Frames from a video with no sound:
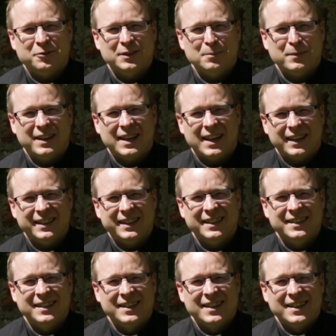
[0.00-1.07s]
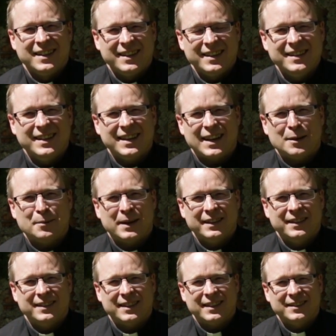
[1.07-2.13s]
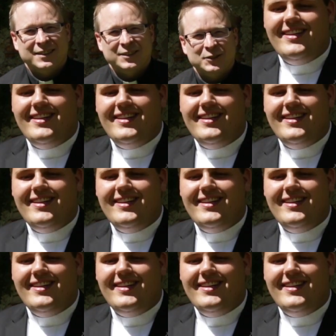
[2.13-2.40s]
auf den man lange hingearbeitet hat.